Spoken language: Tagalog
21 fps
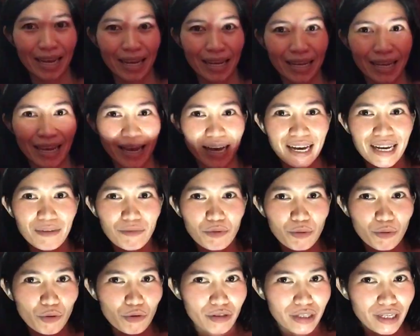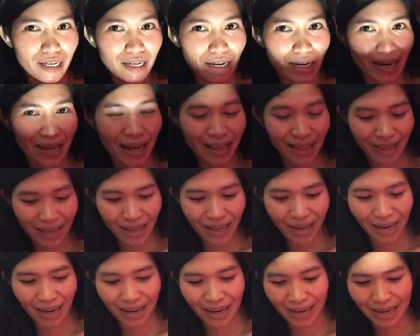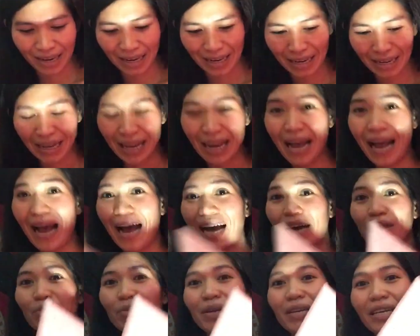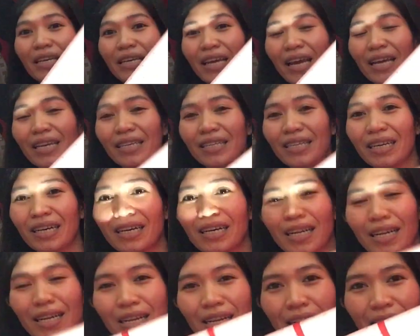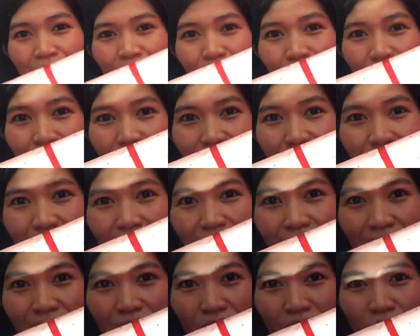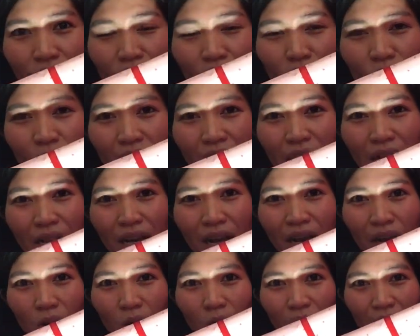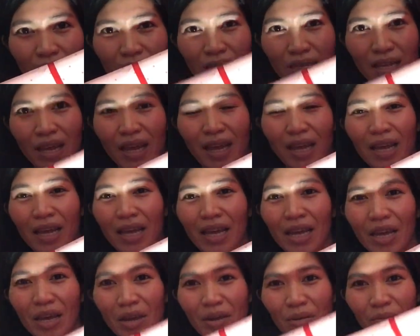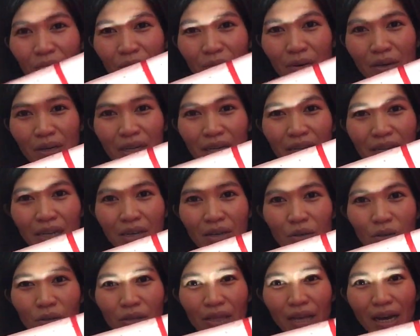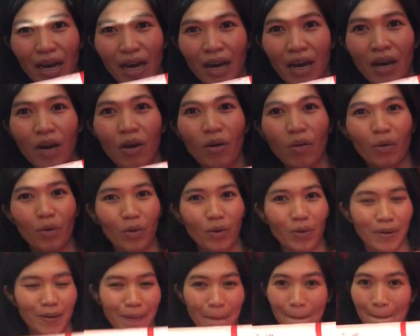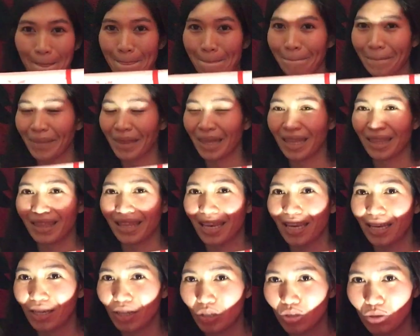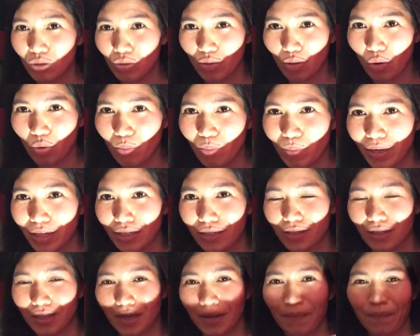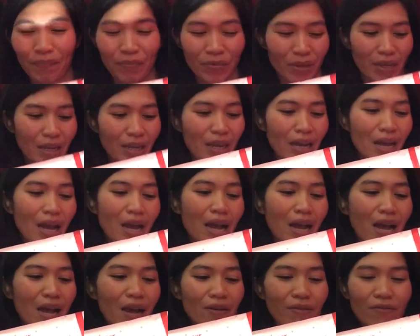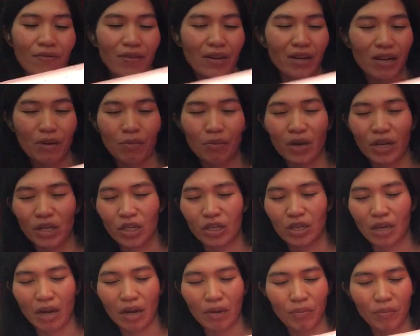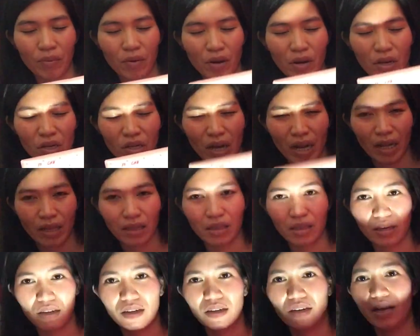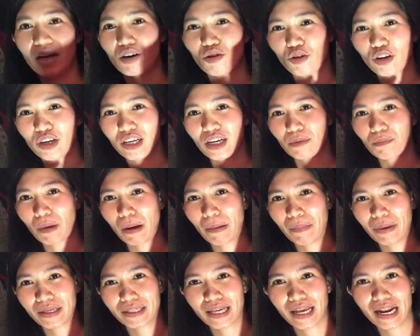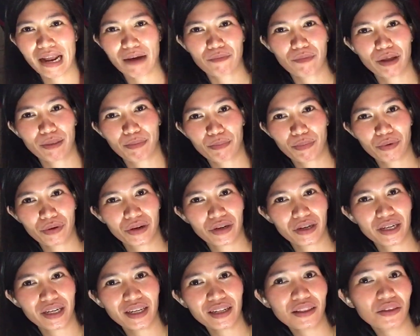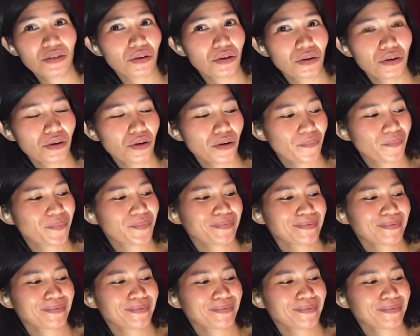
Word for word: Ayan, bubuksan na natin. Ang binigyan niya, binigyan daw niya akong regalo kasi birthday ko daw. Thank you so much. Very much appreciated. Ako'y nagpapasalamat po dito.